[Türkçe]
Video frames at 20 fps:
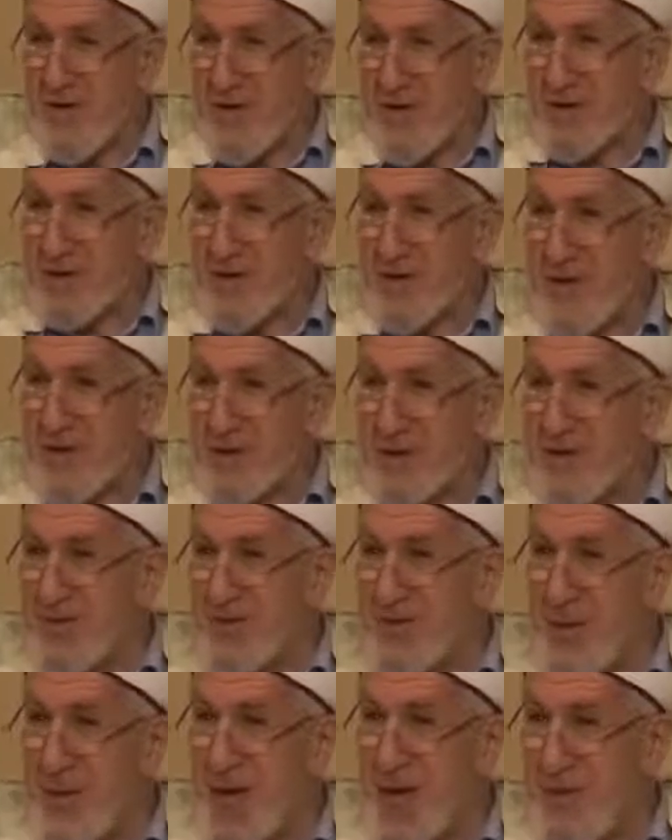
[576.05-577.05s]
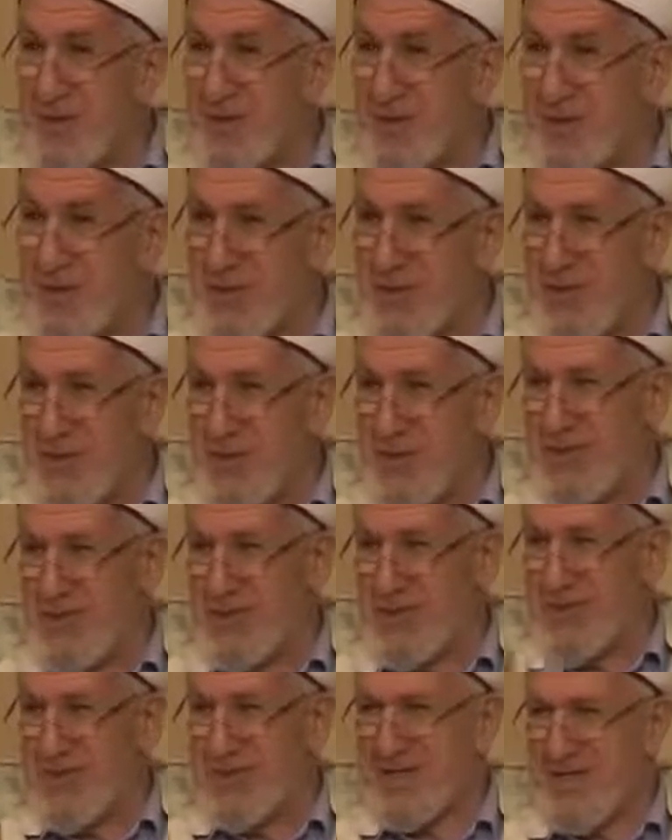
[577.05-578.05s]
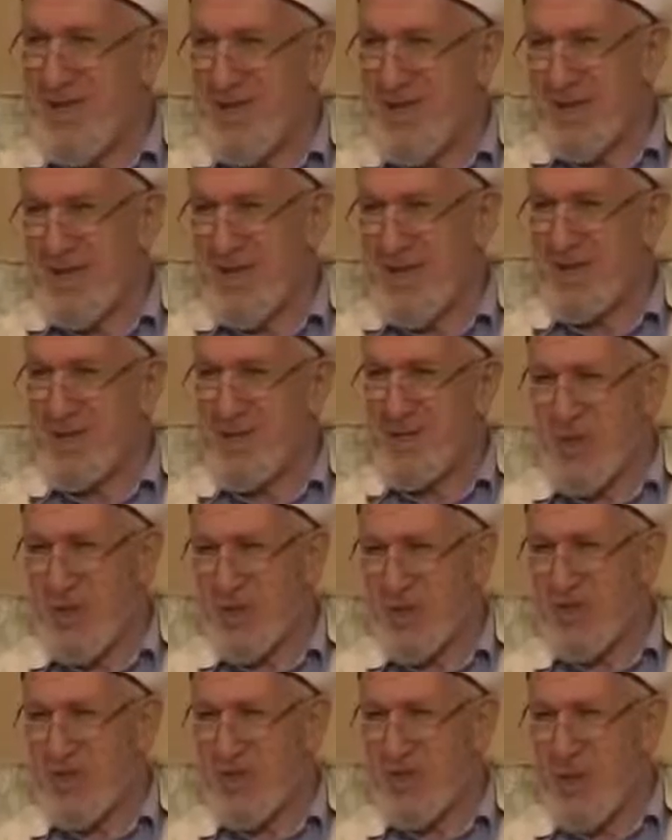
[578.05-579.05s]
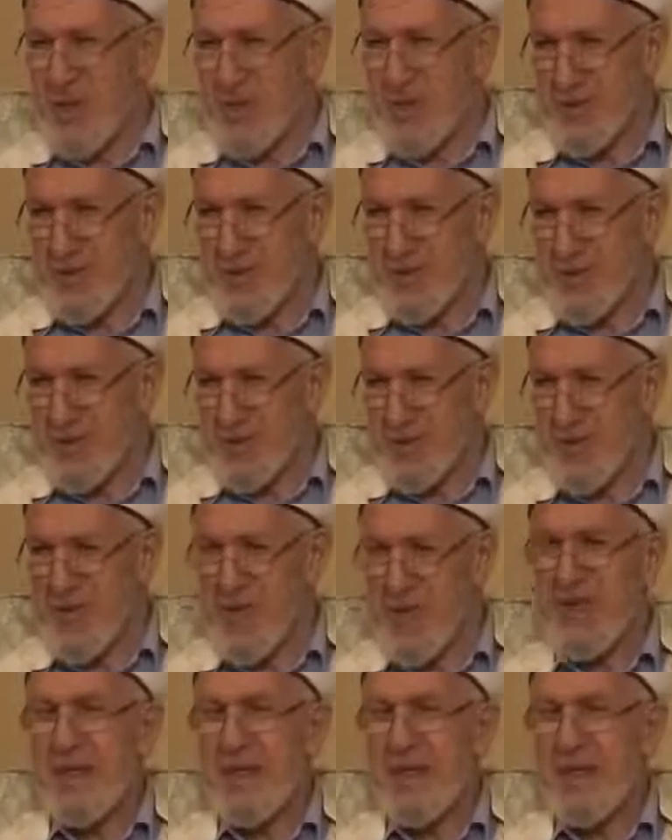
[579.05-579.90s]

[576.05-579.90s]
O şarkıyı koy hem diyor bak. itiraz eden şarkıyı koyduruyor.